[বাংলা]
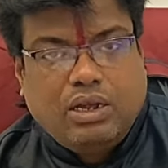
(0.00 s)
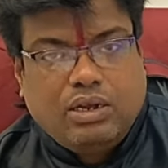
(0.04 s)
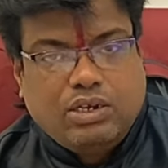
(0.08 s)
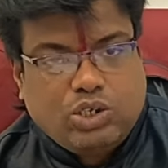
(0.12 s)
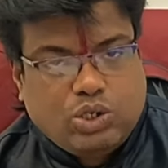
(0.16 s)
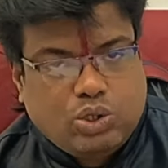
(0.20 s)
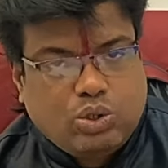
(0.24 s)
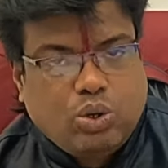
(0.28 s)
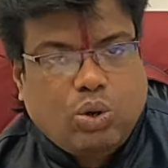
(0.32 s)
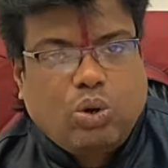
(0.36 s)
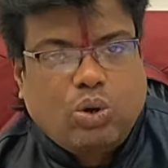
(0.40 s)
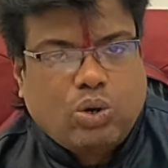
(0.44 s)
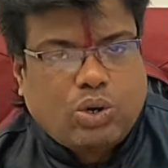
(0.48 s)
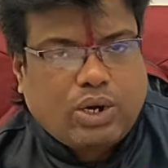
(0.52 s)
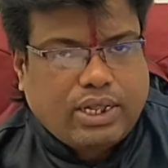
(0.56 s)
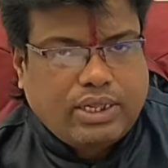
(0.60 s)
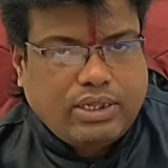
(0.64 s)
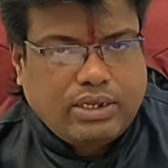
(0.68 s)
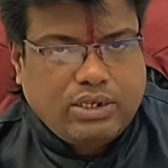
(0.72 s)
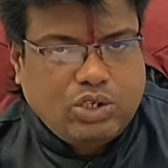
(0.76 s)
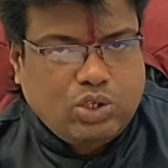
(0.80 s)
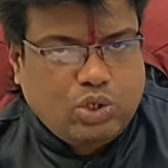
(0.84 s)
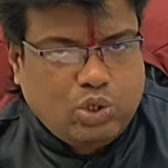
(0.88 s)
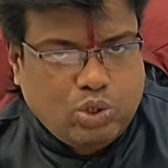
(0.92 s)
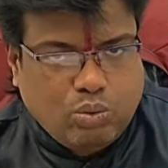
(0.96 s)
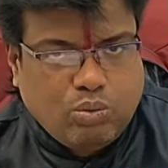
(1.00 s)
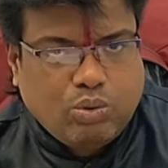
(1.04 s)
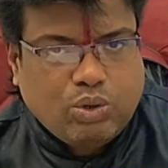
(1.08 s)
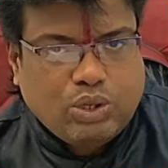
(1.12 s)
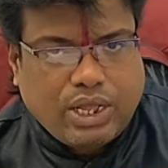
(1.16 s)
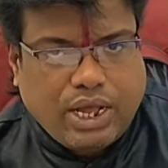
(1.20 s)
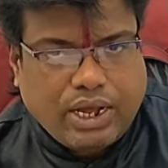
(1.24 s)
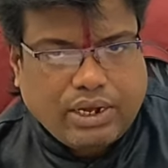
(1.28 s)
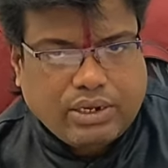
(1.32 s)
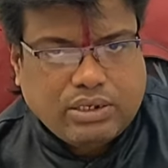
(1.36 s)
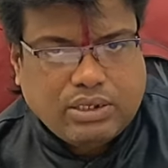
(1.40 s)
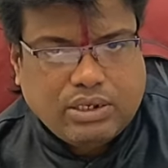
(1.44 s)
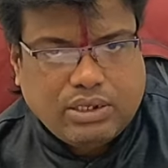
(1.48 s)
ষোলোটা দিন শুভ
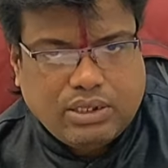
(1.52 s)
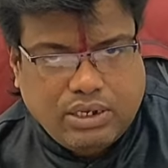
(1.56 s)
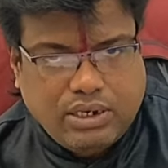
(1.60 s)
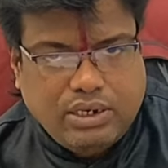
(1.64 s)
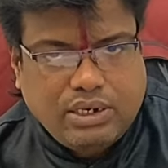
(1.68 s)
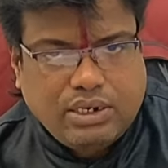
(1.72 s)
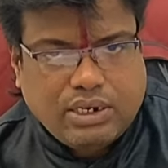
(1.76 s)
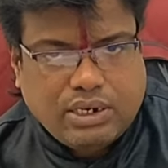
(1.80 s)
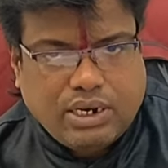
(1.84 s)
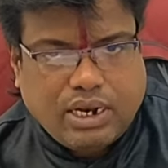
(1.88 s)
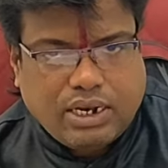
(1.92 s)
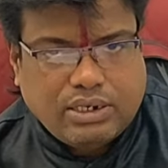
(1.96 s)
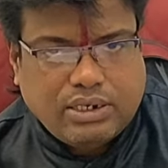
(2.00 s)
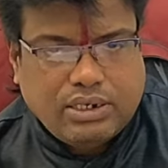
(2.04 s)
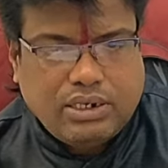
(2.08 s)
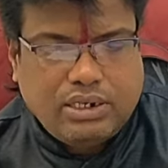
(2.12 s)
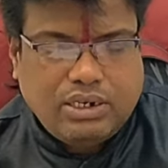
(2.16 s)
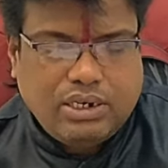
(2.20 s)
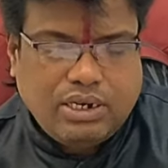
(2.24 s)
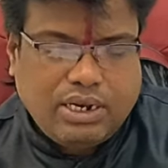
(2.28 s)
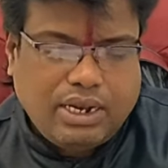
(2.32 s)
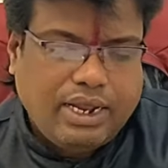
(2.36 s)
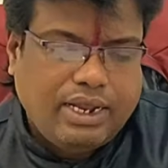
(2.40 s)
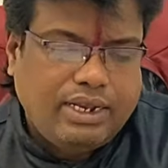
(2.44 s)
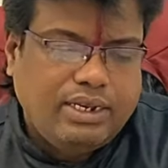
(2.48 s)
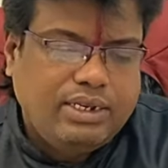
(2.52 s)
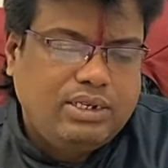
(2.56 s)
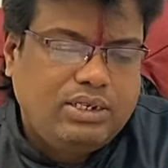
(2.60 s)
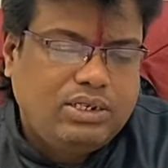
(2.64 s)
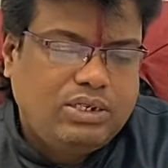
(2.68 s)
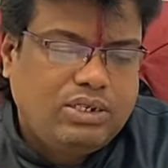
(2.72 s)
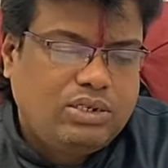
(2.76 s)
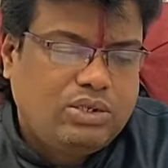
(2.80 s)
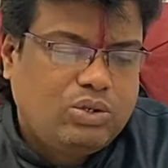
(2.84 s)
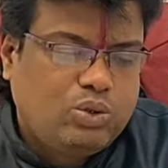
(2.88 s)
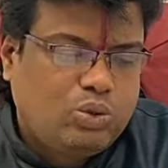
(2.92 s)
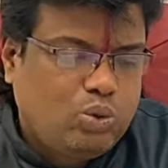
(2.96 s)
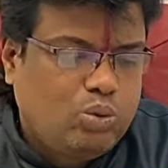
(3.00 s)
থাকছে তিনটে রাশির এই
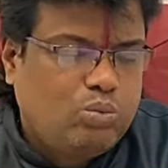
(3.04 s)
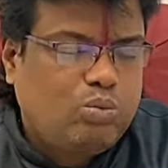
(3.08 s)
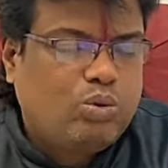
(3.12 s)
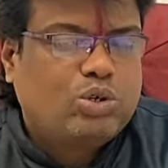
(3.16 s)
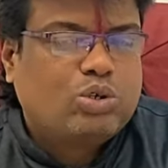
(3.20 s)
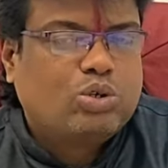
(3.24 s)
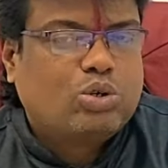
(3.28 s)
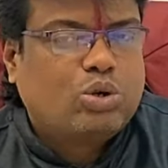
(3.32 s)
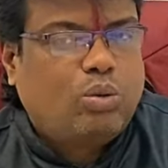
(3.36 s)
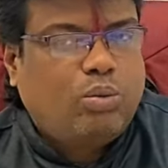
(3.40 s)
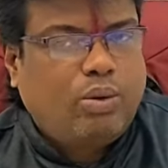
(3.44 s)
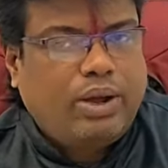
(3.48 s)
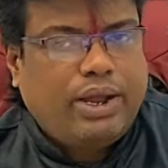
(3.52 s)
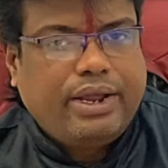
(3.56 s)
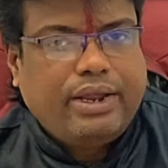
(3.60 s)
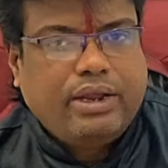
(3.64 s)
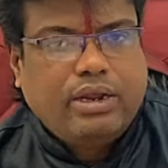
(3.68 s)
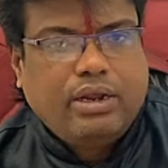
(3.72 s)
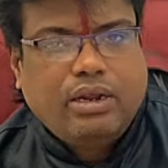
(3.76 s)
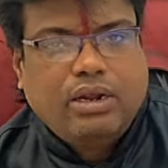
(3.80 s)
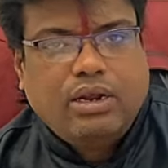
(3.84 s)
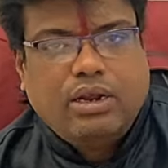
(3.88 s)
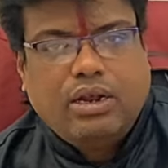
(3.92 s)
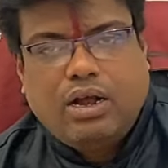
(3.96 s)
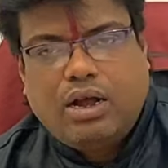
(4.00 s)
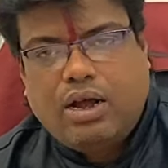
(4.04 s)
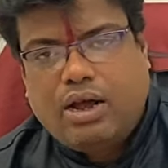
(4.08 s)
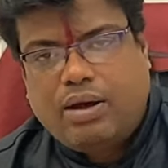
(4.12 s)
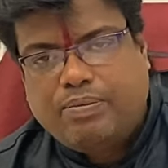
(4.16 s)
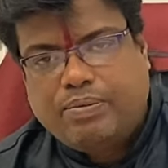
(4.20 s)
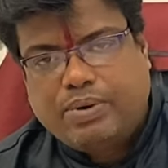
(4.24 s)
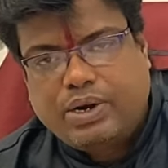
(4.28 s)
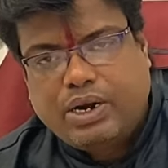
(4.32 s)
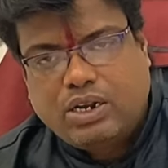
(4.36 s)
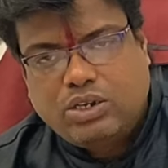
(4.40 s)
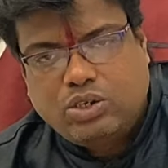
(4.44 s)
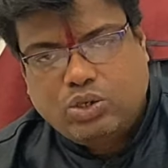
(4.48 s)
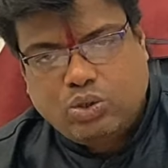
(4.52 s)
শুভ সময়
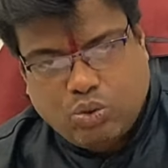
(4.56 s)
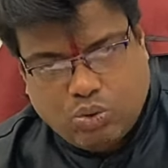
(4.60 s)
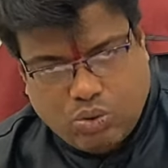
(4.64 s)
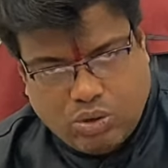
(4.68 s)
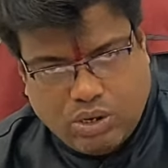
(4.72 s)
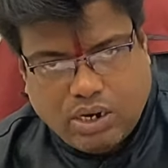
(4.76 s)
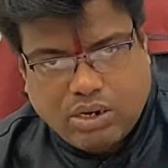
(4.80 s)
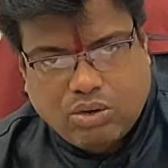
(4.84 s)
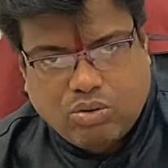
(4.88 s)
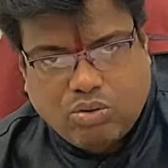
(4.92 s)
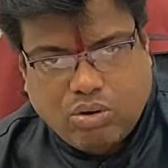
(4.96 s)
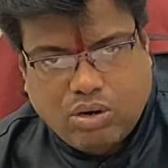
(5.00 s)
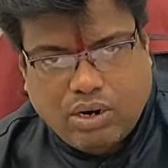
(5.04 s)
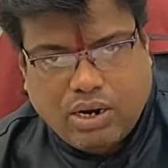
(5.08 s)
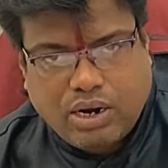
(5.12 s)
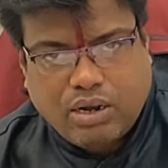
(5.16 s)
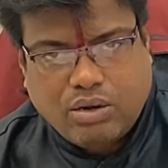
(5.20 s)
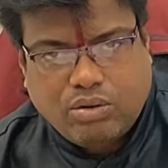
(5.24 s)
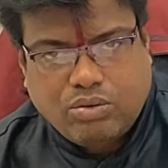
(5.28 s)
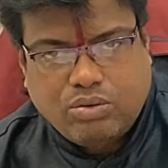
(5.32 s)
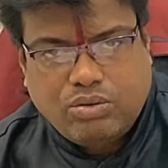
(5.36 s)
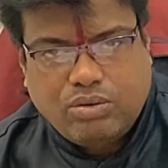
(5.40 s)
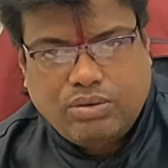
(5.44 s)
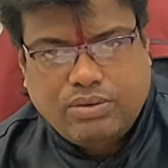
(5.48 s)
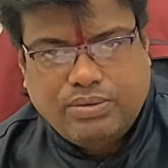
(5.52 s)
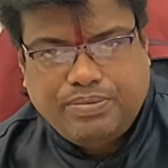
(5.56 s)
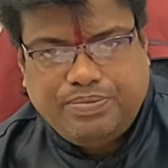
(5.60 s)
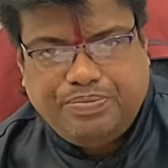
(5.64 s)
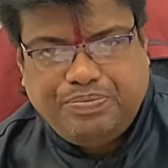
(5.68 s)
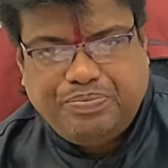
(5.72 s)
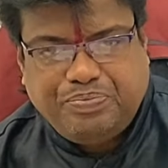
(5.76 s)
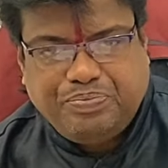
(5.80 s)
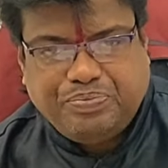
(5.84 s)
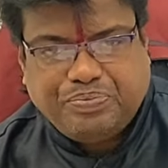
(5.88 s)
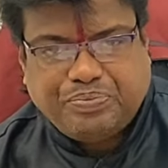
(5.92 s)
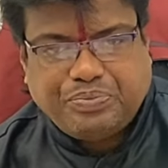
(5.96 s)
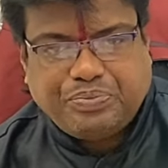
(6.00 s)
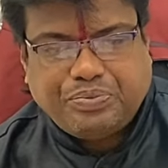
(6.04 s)
আপনারা চোখ কান খোলা রাখুন
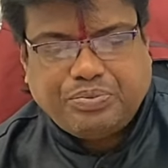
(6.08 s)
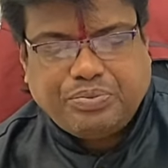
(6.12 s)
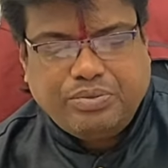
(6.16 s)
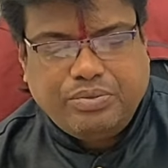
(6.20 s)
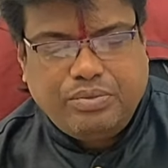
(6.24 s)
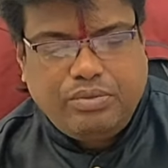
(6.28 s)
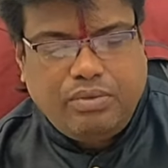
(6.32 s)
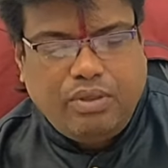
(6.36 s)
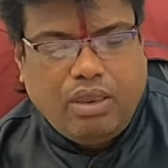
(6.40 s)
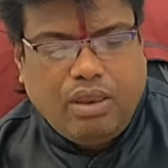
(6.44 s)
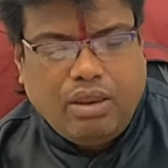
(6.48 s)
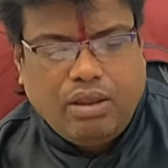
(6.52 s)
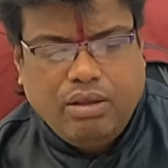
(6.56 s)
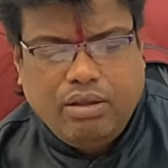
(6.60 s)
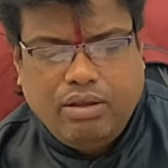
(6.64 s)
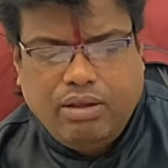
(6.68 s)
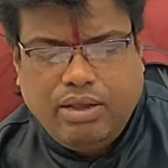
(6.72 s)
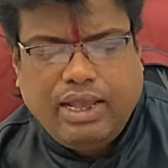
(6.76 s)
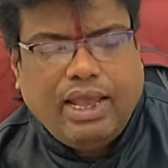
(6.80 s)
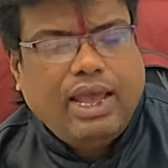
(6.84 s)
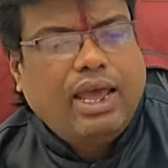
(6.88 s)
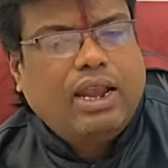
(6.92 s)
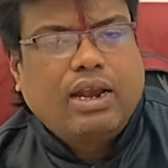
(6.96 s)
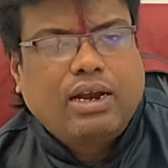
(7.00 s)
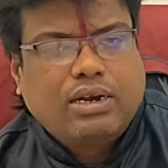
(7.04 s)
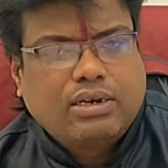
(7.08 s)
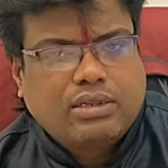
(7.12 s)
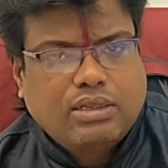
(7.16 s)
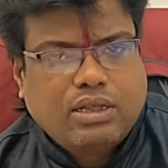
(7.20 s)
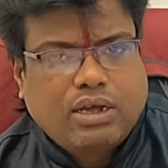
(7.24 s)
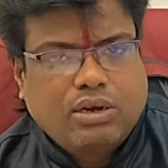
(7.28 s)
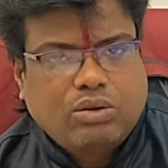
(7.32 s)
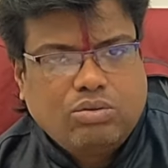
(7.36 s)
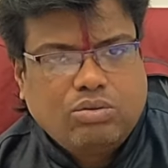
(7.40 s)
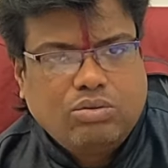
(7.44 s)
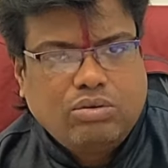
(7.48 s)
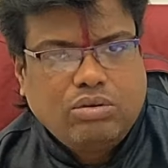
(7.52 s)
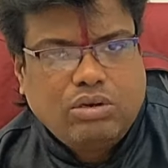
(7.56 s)
অ্যালার্ট
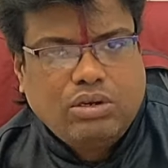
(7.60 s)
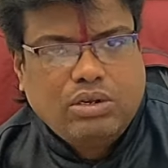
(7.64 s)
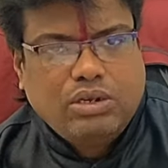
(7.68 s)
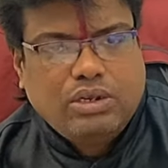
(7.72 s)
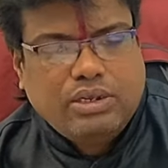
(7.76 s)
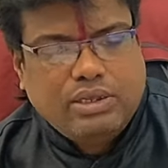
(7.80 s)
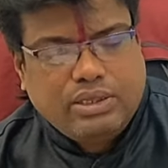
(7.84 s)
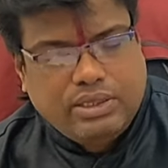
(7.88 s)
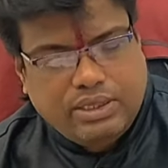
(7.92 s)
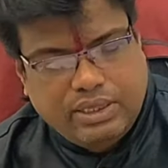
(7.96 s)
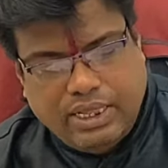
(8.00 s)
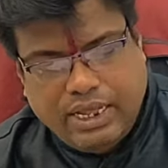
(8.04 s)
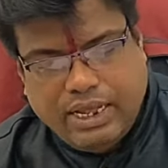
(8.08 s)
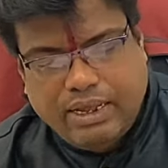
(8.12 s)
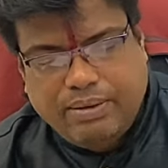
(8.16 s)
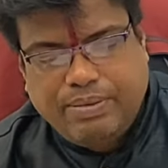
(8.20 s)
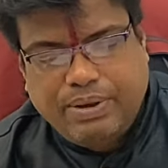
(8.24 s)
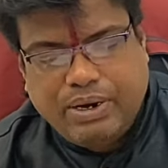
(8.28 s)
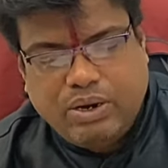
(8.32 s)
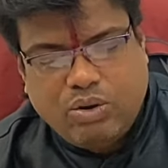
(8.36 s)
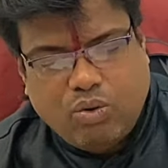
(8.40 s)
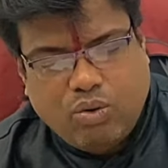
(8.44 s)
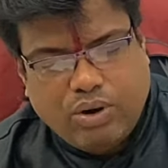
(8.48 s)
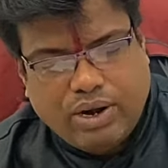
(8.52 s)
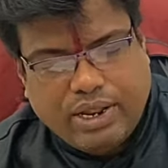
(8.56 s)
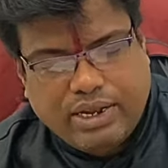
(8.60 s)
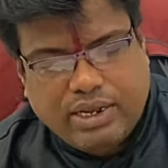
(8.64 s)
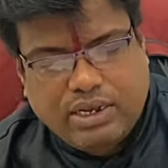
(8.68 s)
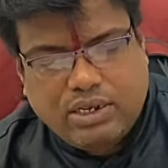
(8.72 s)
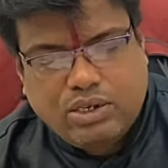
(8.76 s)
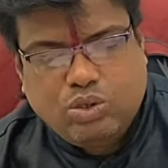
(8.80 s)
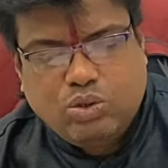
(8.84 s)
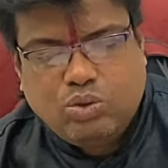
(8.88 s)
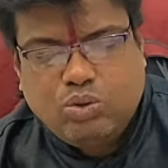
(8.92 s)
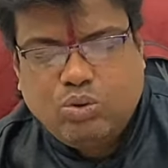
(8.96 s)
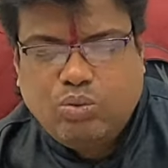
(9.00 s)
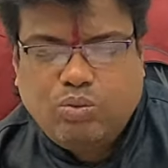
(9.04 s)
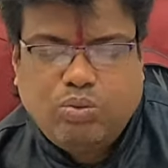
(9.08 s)
থাকুন দেখবেন অনেক
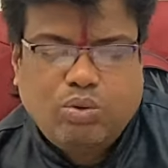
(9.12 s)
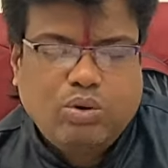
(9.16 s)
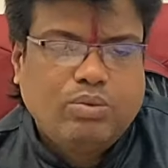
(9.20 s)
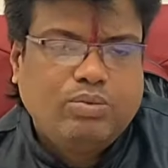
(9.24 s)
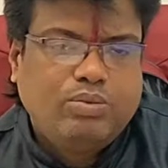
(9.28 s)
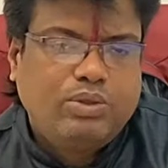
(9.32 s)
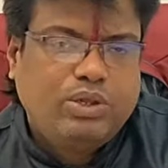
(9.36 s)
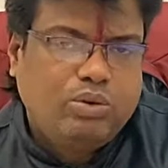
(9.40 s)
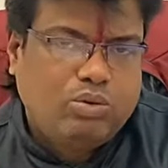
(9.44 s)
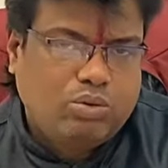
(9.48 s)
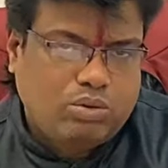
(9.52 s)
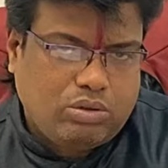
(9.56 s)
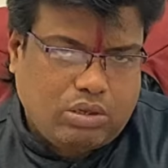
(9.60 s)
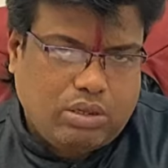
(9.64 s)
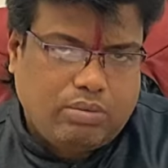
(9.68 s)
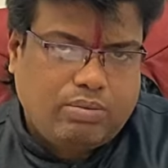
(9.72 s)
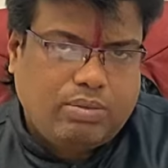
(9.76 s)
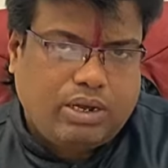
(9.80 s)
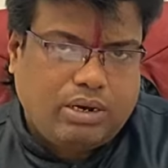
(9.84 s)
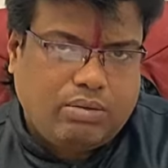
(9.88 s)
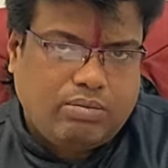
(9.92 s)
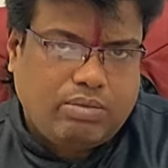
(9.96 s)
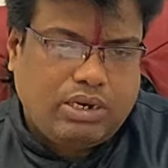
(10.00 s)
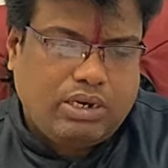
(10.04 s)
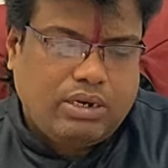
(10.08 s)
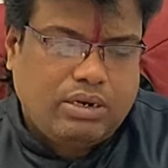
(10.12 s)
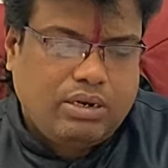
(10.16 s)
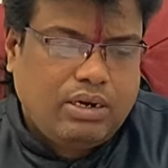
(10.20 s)
কিছু উপলব্ধি করতে পারবেন